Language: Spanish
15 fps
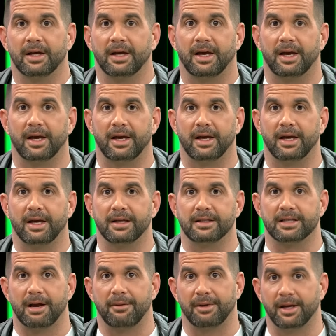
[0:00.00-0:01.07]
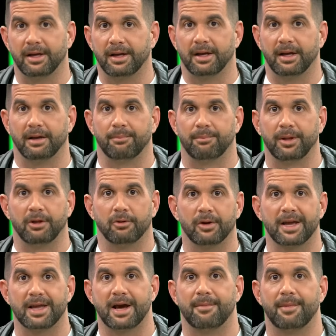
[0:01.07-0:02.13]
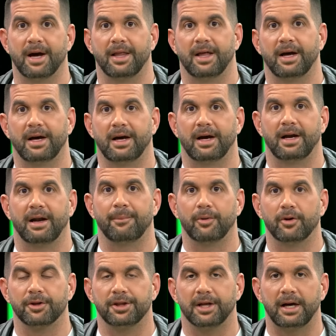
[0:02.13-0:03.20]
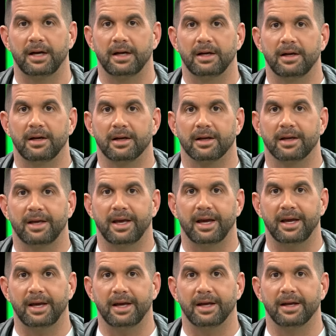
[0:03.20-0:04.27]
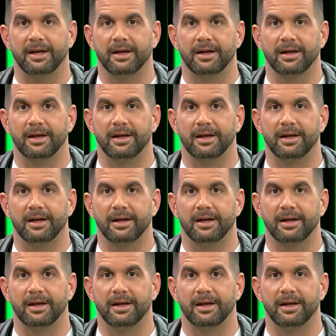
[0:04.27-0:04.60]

eh, Xavi eh, pidió una llamada a la porta que